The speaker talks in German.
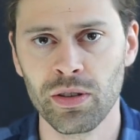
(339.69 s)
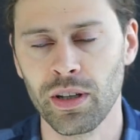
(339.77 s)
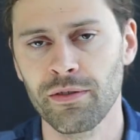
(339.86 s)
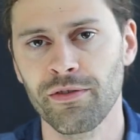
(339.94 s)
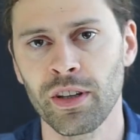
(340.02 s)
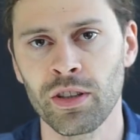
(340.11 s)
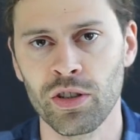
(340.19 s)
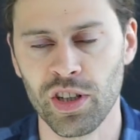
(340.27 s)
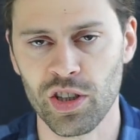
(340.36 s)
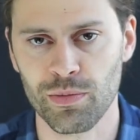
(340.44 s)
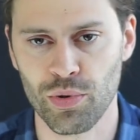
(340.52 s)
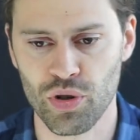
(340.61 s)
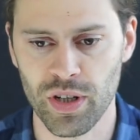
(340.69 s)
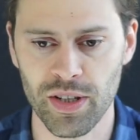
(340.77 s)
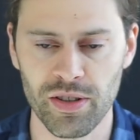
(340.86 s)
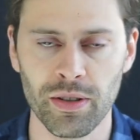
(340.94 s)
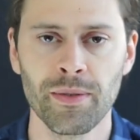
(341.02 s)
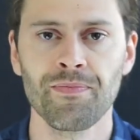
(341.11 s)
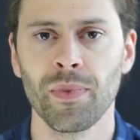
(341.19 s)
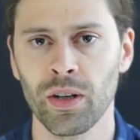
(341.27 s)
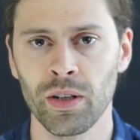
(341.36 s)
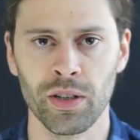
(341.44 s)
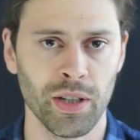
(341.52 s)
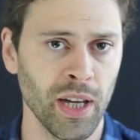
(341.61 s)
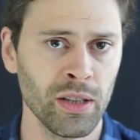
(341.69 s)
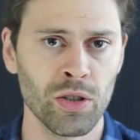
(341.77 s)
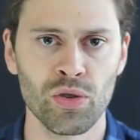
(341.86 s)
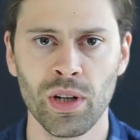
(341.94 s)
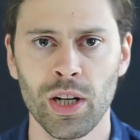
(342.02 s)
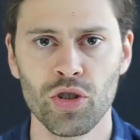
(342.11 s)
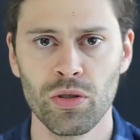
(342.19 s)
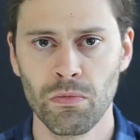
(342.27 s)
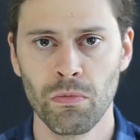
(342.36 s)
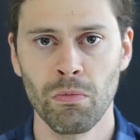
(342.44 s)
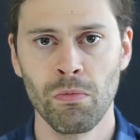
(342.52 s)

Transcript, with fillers: denn wenn ich jetzt beschließe, äh, in die Hände zu klatschen,